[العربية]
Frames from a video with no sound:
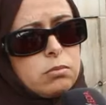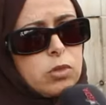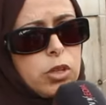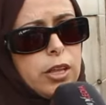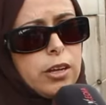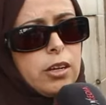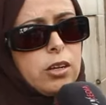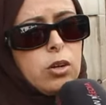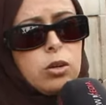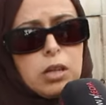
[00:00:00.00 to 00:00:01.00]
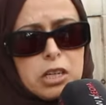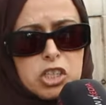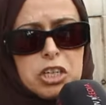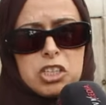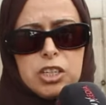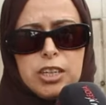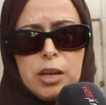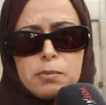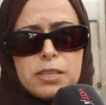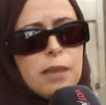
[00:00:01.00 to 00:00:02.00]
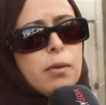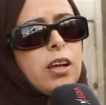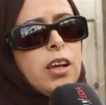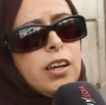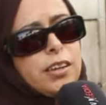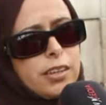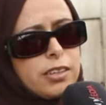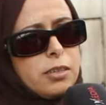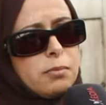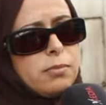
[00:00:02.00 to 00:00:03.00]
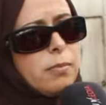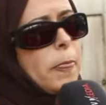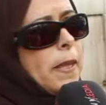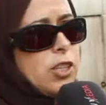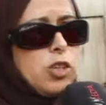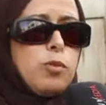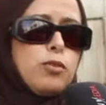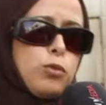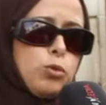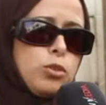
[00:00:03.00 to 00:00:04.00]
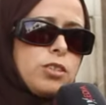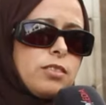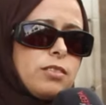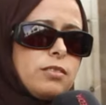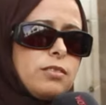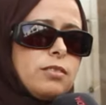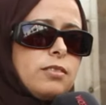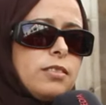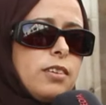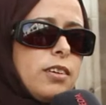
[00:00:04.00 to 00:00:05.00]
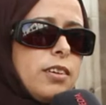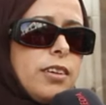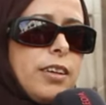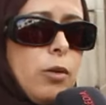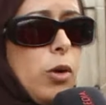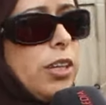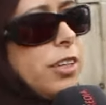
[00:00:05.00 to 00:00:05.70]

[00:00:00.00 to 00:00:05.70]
مكثريه كل الرجال شنو يحب زعما نخدم نجيب الفلوس آه، يروح